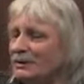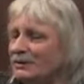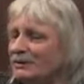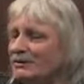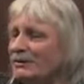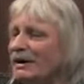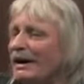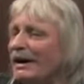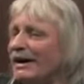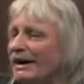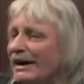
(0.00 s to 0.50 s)

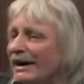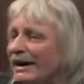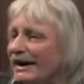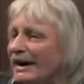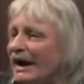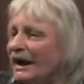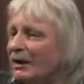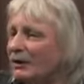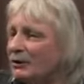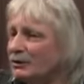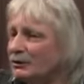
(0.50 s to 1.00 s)
und zwar
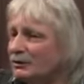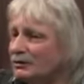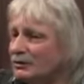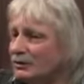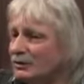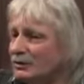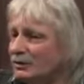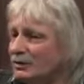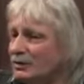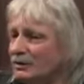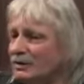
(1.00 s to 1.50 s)

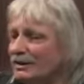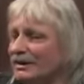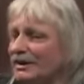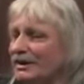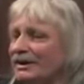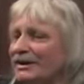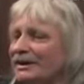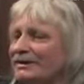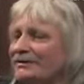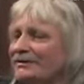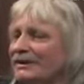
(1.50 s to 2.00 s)
genauso,
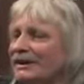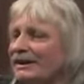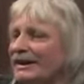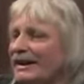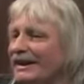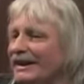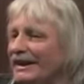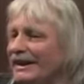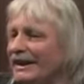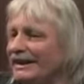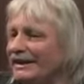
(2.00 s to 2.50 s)
wie
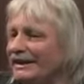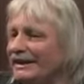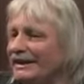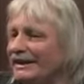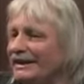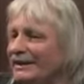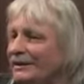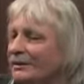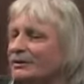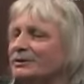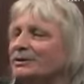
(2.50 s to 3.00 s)
die
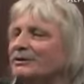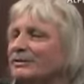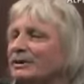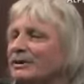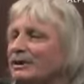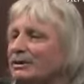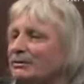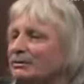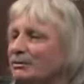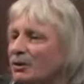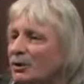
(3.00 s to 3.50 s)
Erde oder
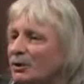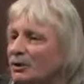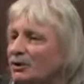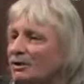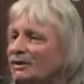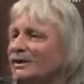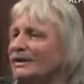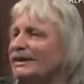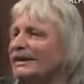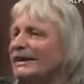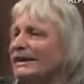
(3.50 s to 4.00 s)
wie der
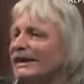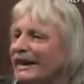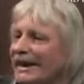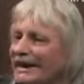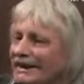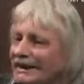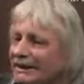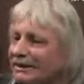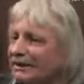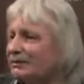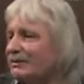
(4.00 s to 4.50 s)
Mond die, die,
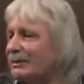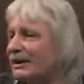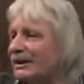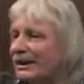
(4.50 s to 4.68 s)
Erde, Erde